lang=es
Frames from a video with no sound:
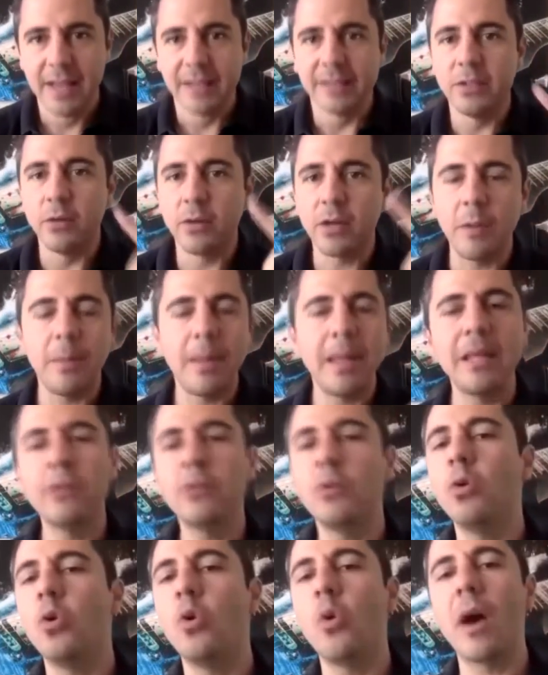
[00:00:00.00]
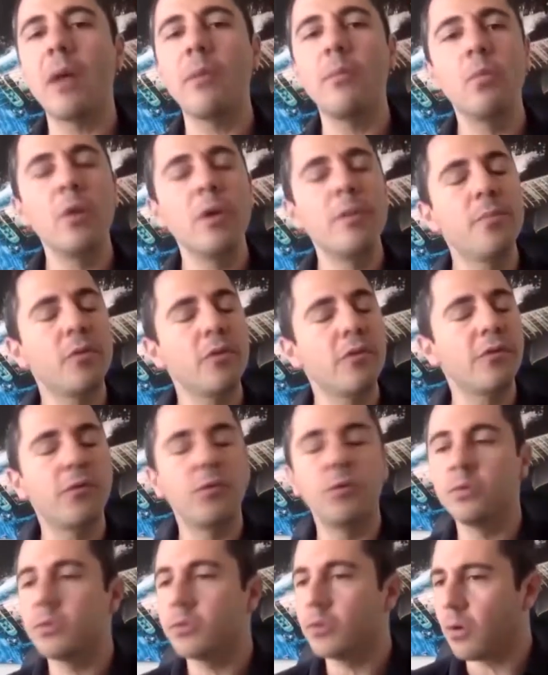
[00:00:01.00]
sino que vienen de un lugar muy
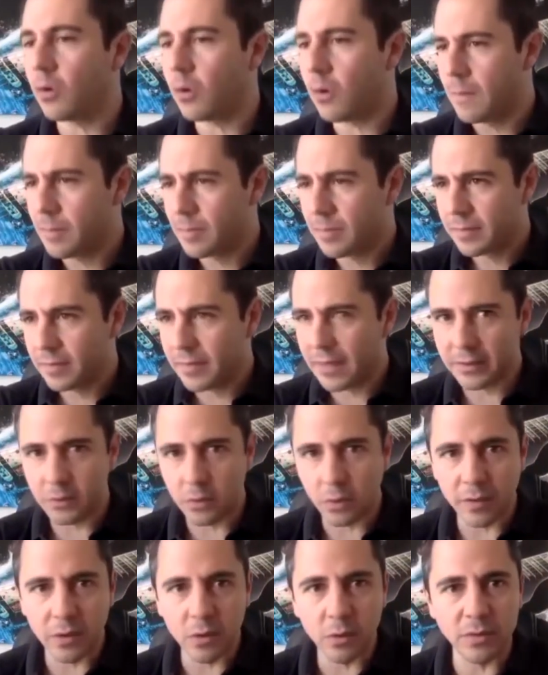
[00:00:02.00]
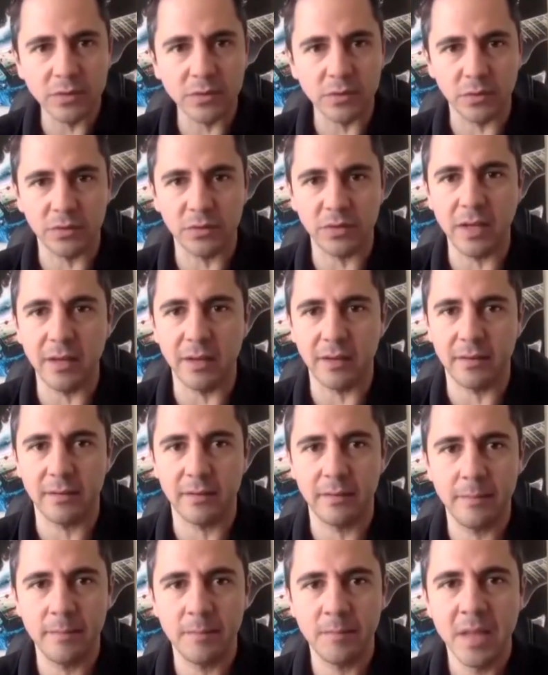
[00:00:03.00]
profundo dentro de nuestro
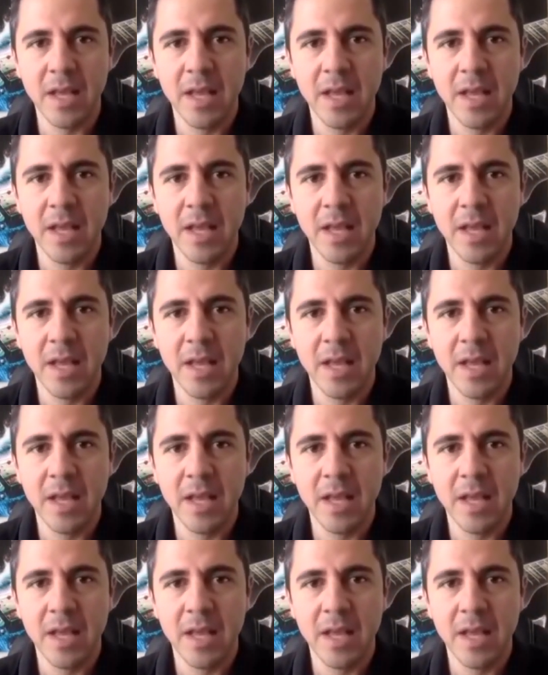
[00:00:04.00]
ser.